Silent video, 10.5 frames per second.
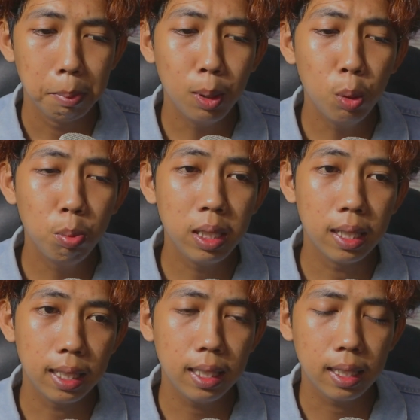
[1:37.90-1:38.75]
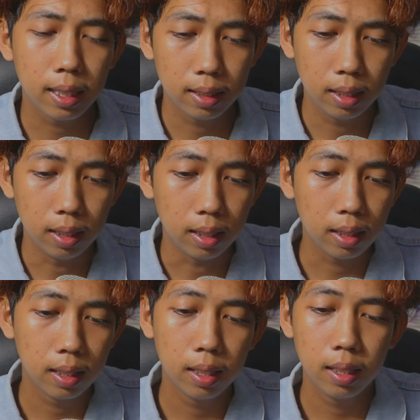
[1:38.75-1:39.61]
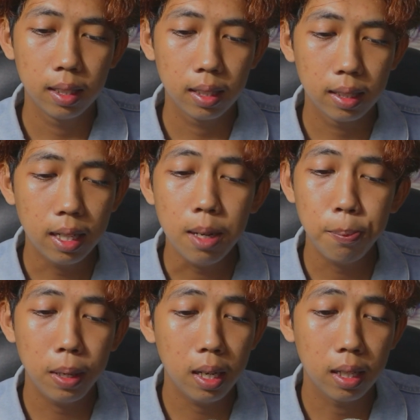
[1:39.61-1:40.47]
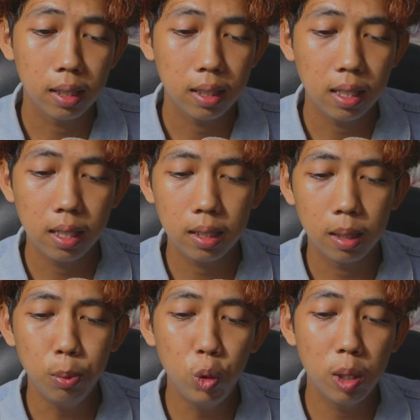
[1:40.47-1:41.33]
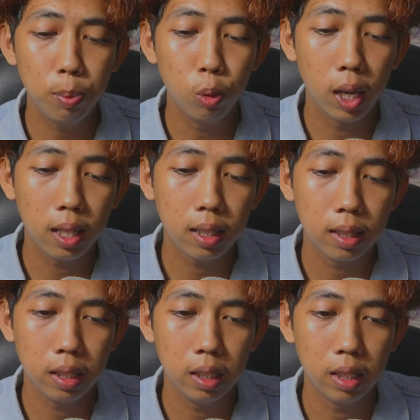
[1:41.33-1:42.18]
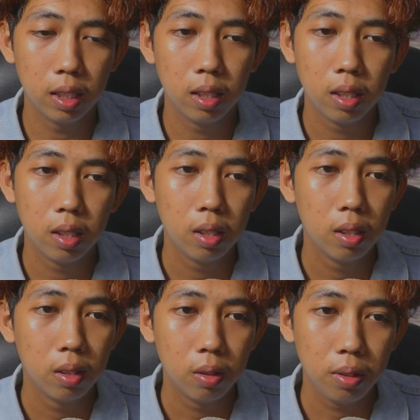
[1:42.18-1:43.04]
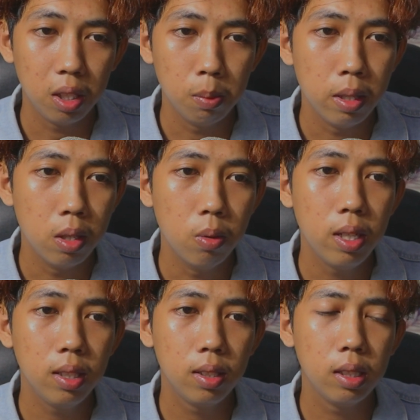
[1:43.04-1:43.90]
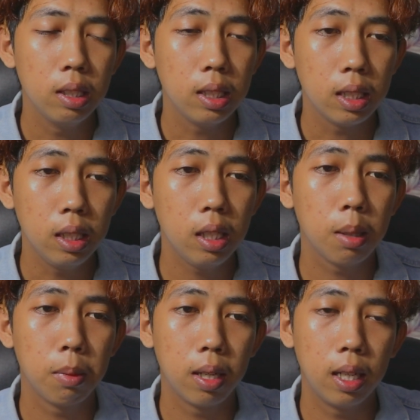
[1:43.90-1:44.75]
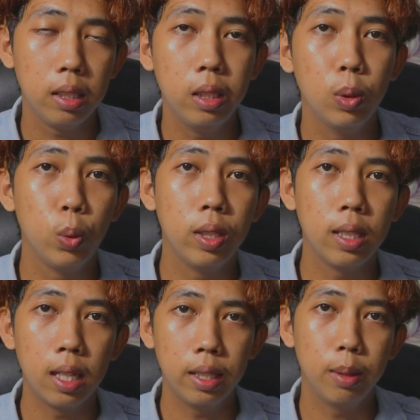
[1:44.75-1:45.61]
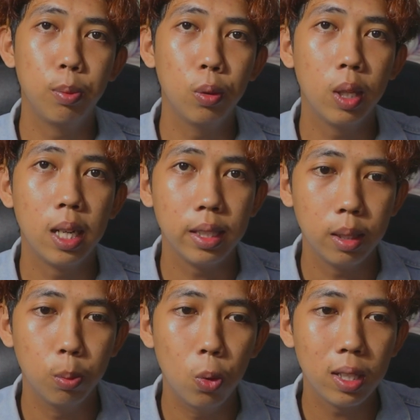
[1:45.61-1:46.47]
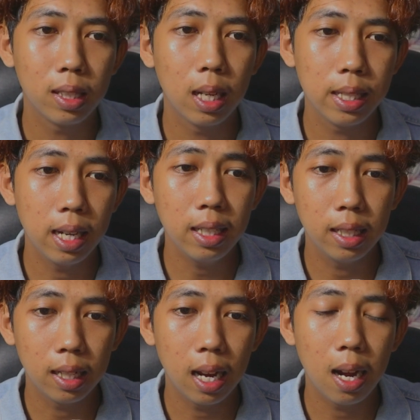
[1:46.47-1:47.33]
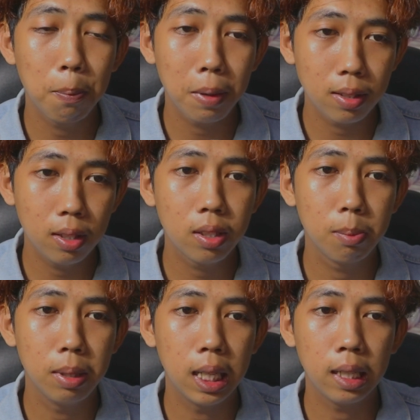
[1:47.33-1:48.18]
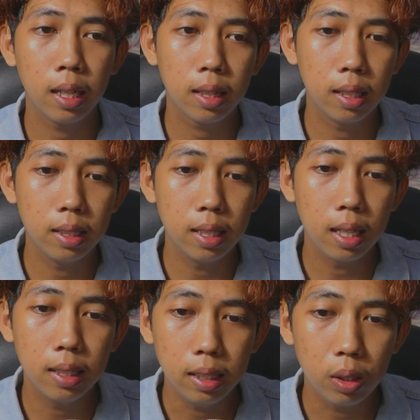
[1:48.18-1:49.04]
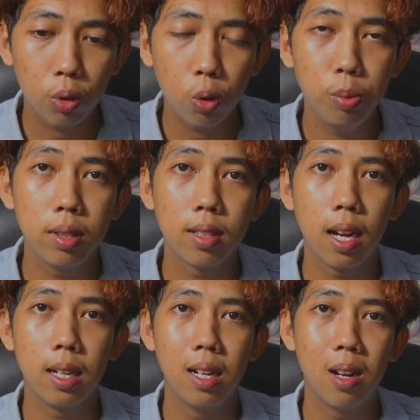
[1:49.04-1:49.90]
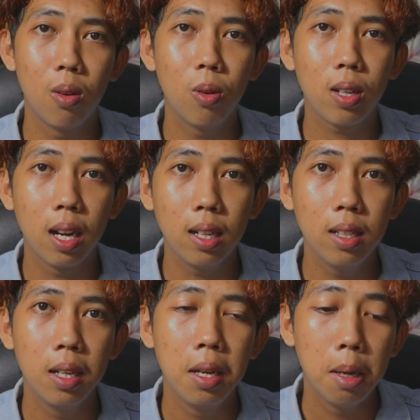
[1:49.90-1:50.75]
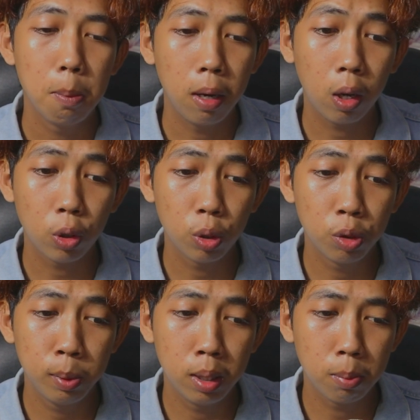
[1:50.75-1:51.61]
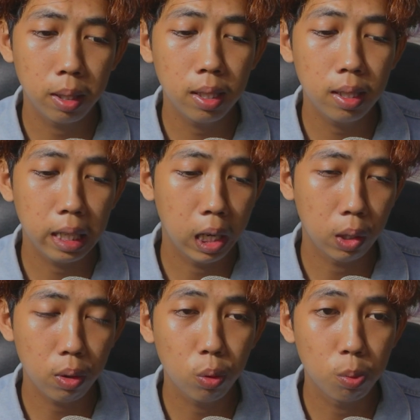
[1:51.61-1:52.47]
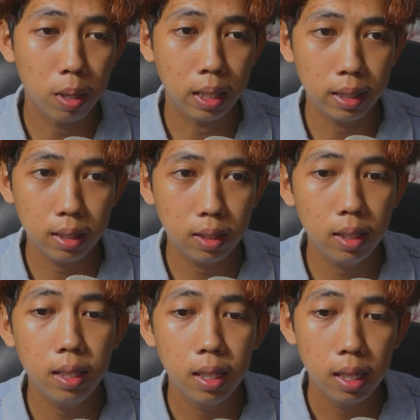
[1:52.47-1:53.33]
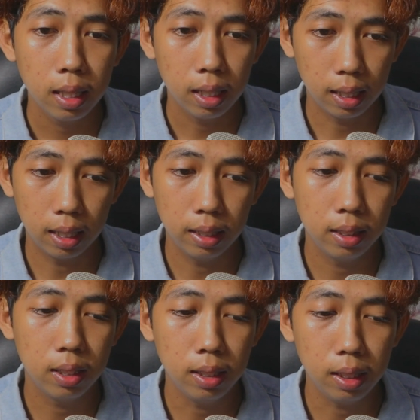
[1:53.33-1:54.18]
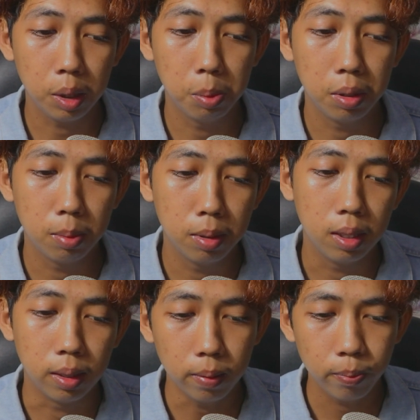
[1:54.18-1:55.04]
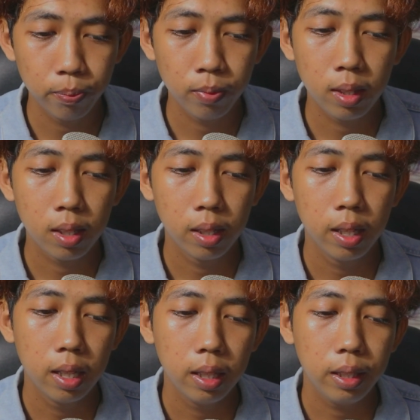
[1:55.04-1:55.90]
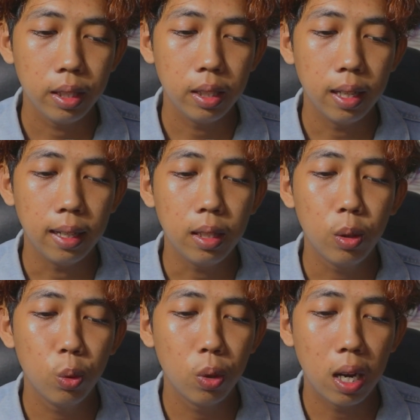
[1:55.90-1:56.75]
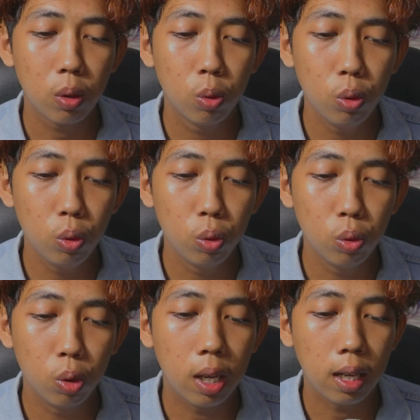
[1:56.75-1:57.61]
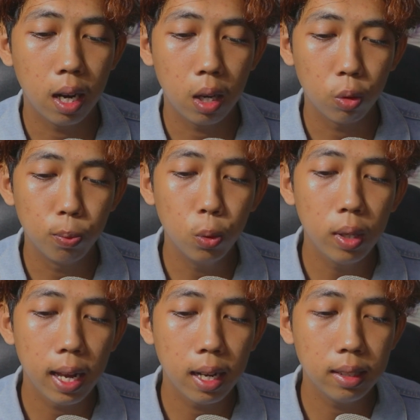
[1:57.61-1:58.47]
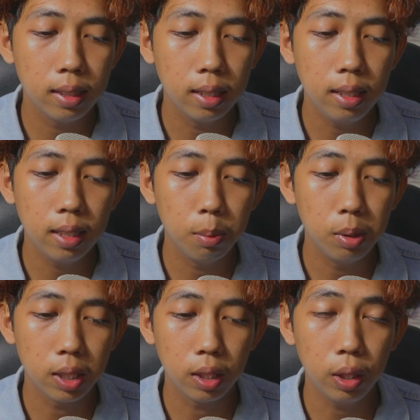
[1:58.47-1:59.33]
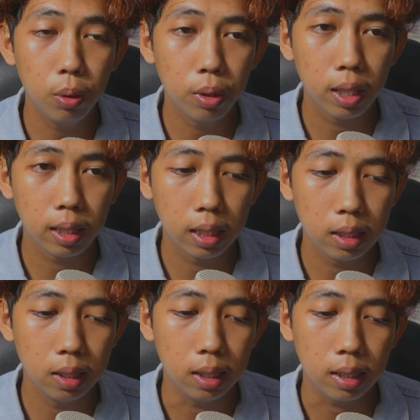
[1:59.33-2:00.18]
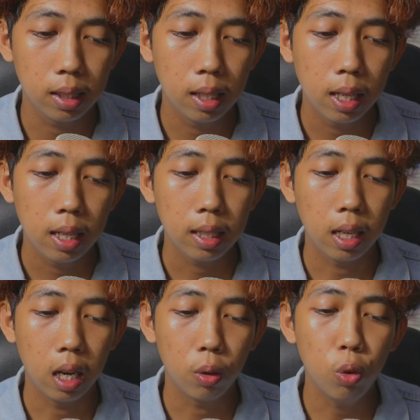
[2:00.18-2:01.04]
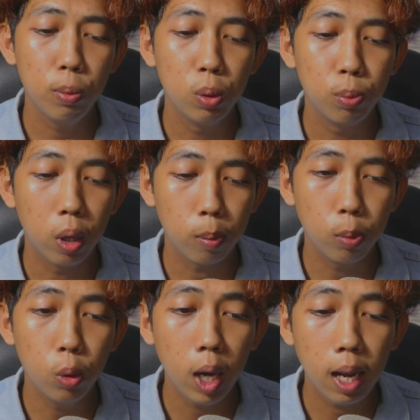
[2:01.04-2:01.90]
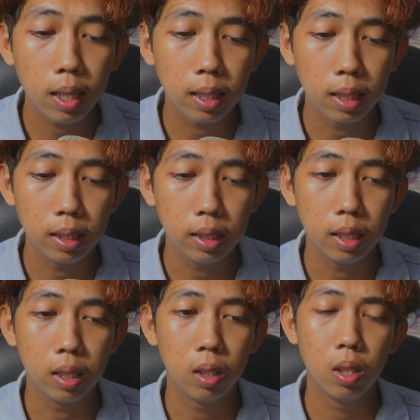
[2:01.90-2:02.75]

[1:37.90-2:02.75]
Belum Lily kata Sinik Kenapa? K kamu udah pulang katanya Oke okay, by the way Sinik ini emang lagi nungguin kakaknya pulang ya Buat nanyain apa sih sebenarnya yang terjadi Kok bisa ada orang pakai kostum Spiderman neror rumahnya sih kakaknya sini teman-teman yaitu aku nunggu kakak aku pulang jadi nggak bisa tidur kata sinik Kakak Kakakku belum pulang-pulang katanya.